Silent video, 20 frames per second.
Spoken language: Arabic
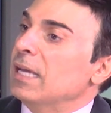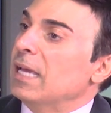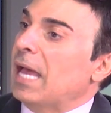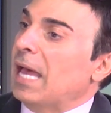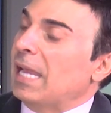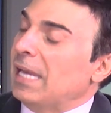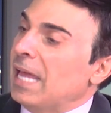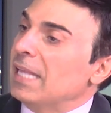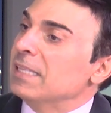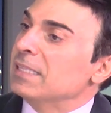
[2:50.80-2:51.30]

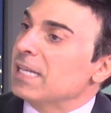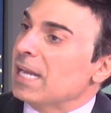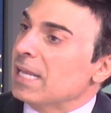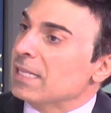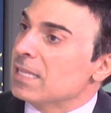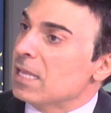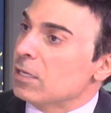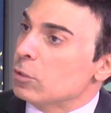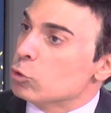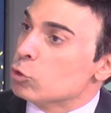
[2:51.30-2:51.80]
الحد
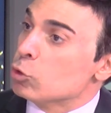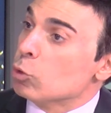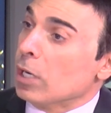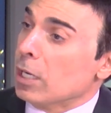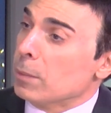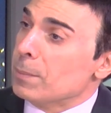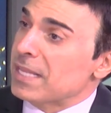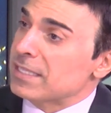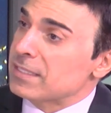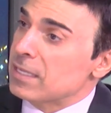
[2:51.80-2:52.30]
الادنى للاجور
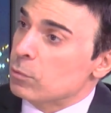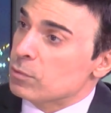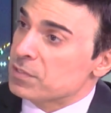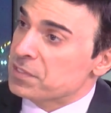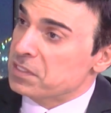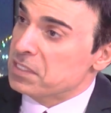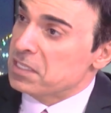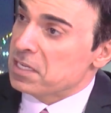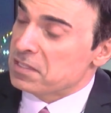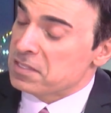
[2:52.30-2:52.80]
على
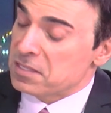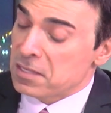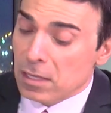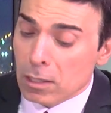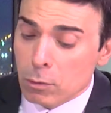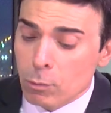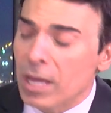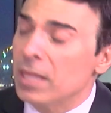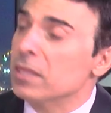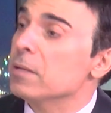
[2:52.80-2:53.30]
260
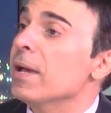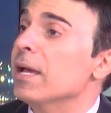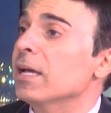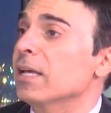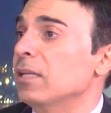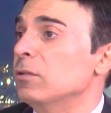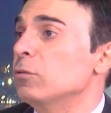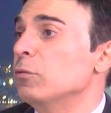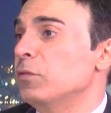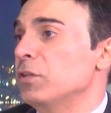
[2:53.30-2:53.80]
دينارا وهذا ما
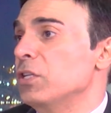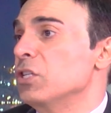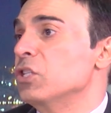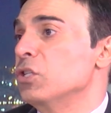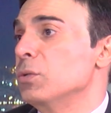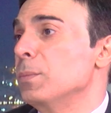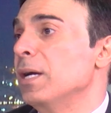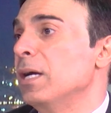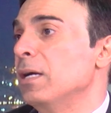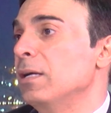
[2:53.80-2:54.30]
اكده في
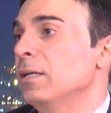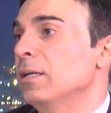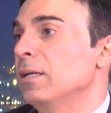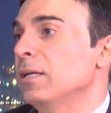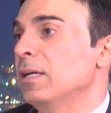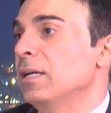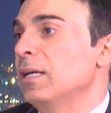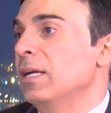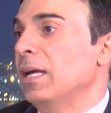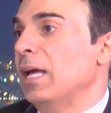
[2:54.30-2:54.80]
اجتماع
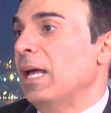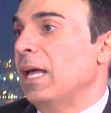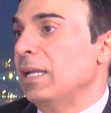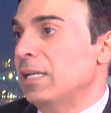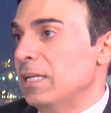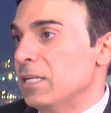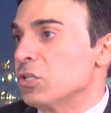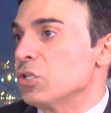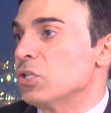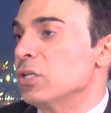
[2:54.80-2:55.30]

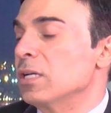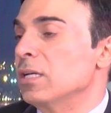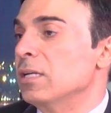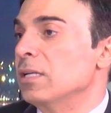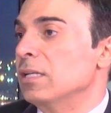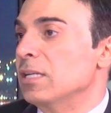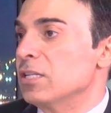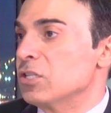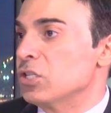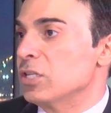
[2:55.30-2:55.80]

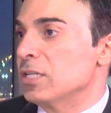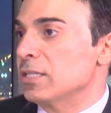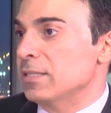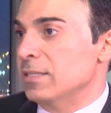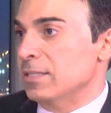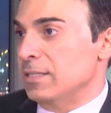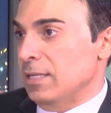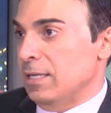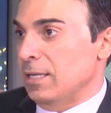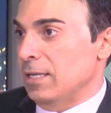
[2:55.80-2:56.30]
اللجنه لجنه
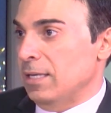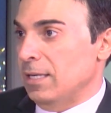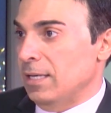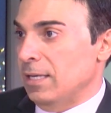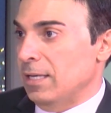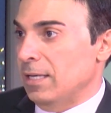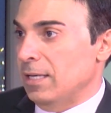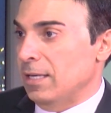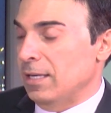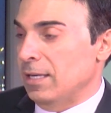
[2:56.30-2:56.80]
آه،
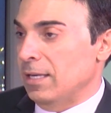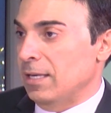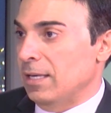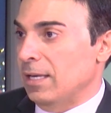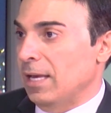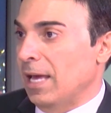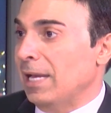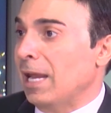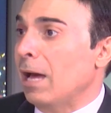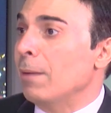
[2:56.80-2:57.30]

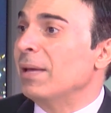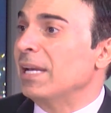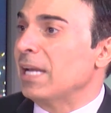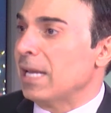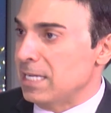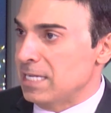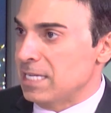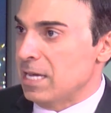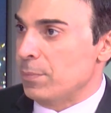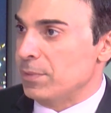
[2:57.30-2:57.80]
آه، العمل
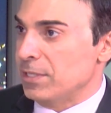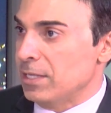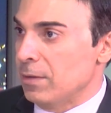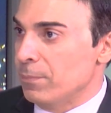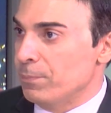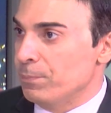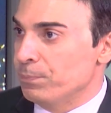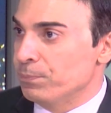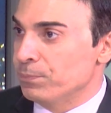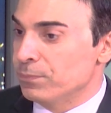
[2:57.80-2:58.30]
النيابيه.
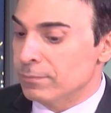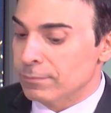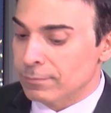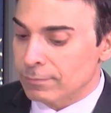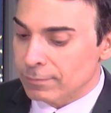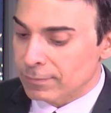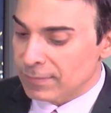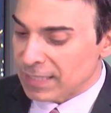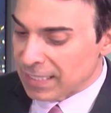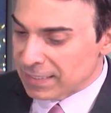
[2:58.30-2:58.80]

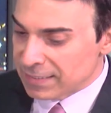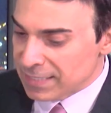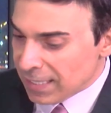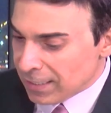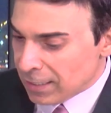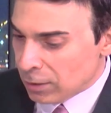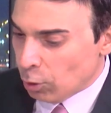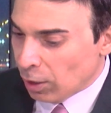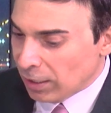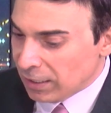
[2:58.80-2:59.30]

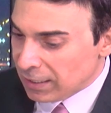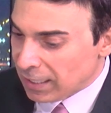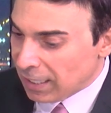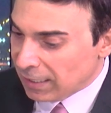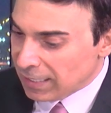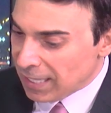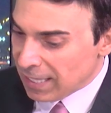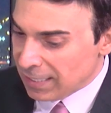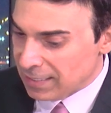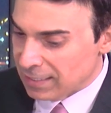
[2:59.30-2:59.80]
دعنا نعلق
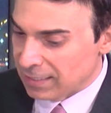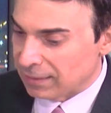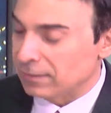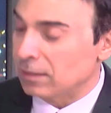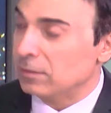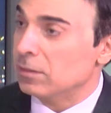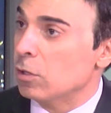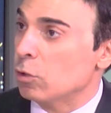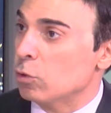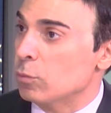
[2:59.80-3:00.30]
على هذه
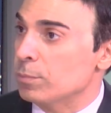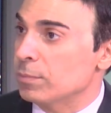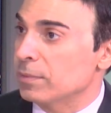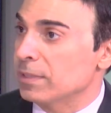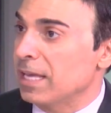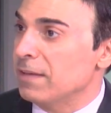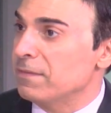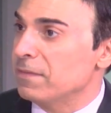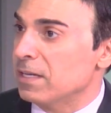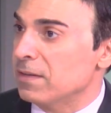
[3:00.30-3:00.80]
التضارب،
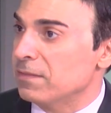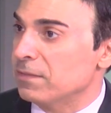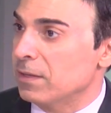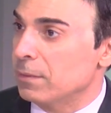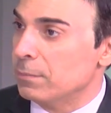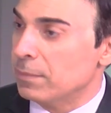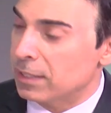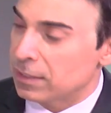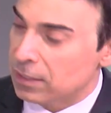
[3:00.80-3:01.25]
كيف نفهم هذا